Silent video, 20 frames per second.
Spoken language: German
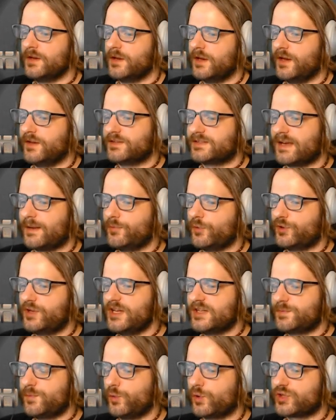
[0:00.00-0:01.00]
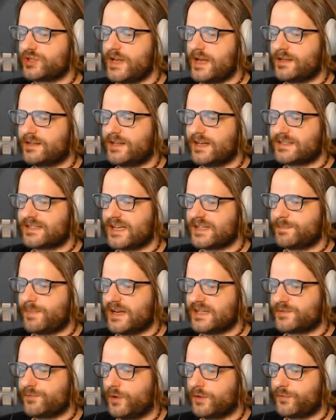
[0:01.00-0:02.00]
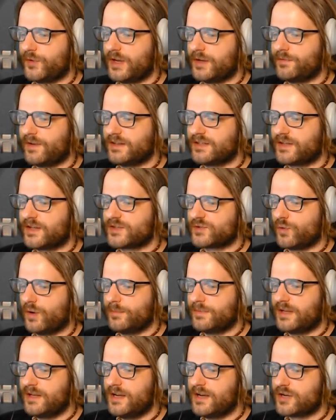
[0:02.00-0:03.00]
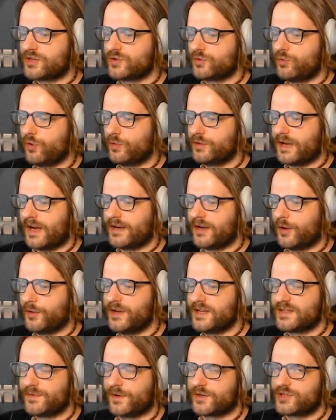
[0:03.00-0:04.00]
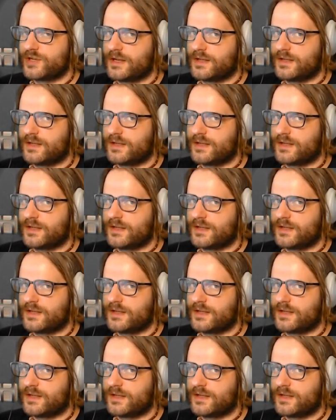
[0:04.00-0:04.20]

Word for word: In seinem Notizbuch steht, dass das Passwort für den Wandtresor im genetischen Code einer Hornisse versteckt